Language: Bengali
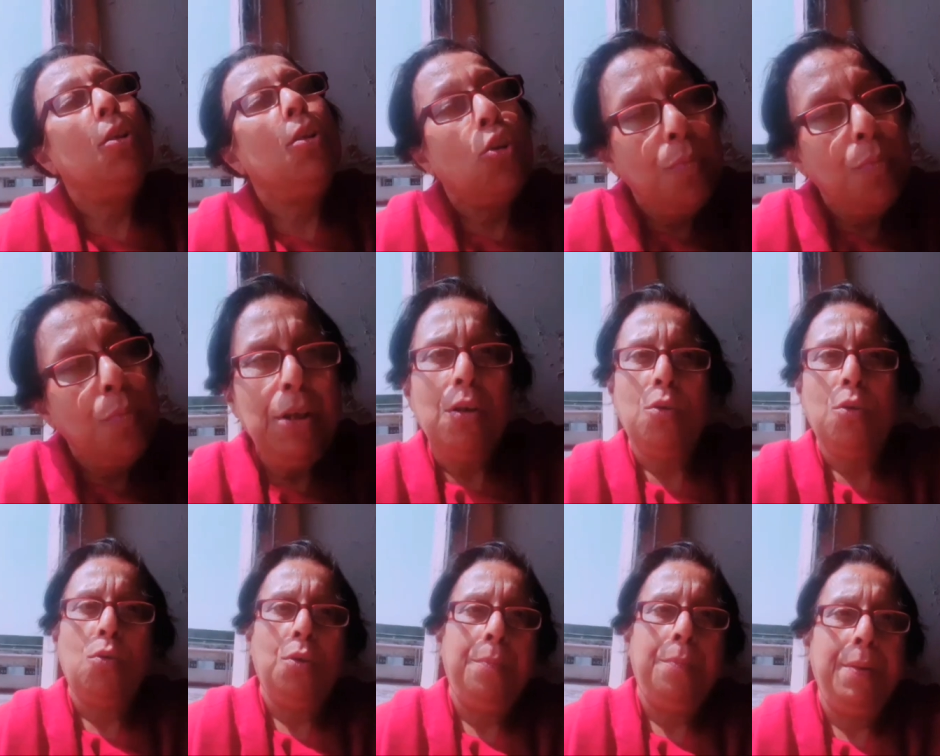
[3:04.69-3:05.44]
তুমিও
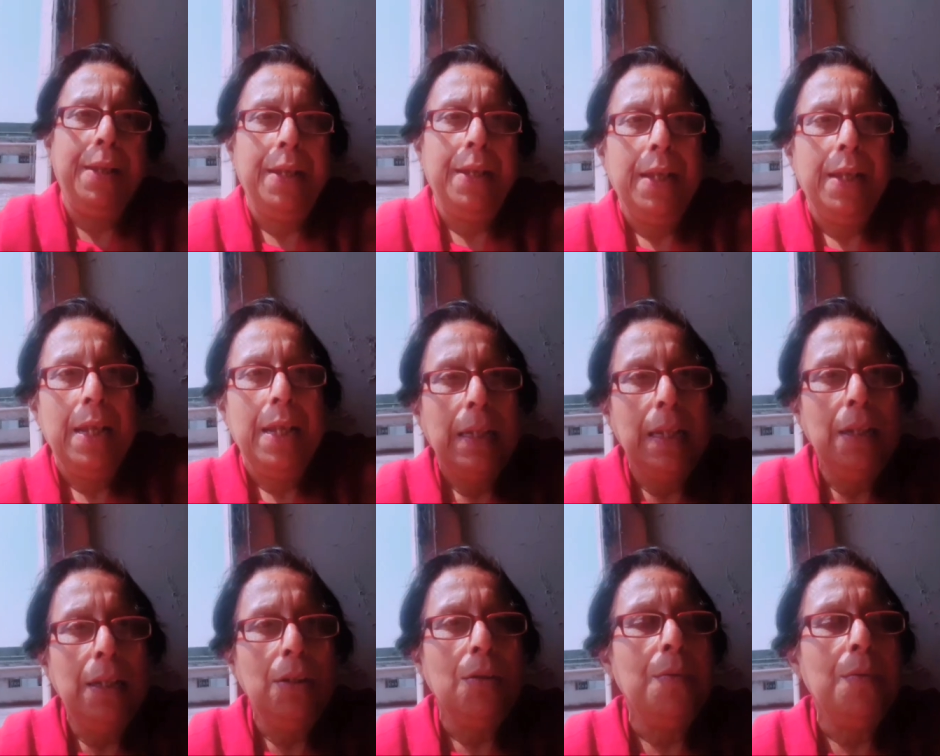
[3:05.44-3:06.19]
করবে
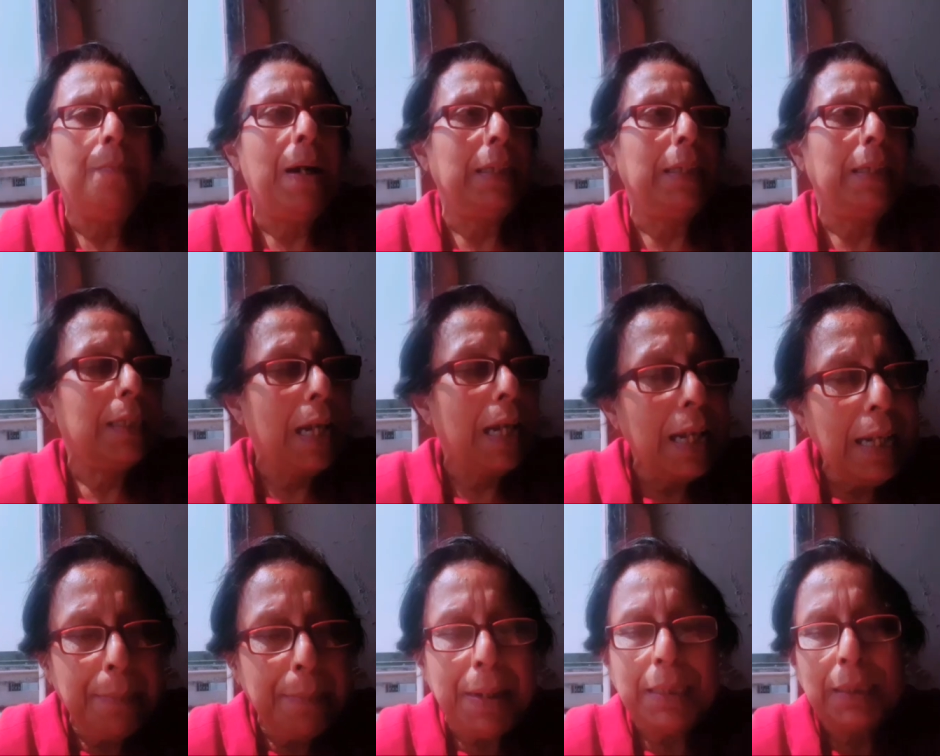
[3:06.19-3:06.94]
কিন্তু
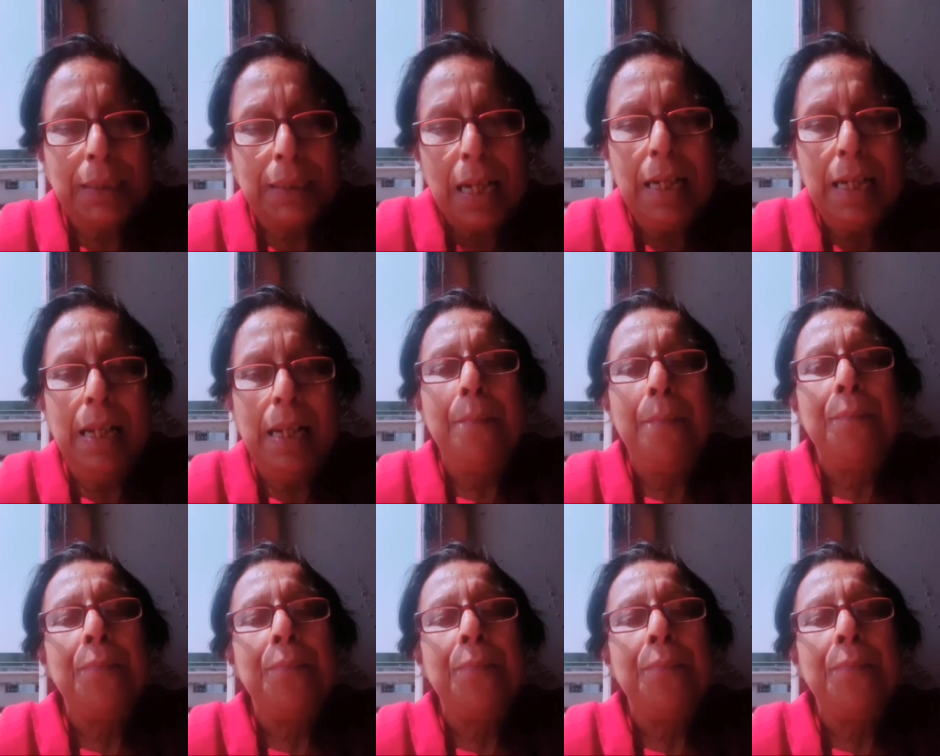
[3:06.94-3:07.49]
মাঝখানে মাঝখানে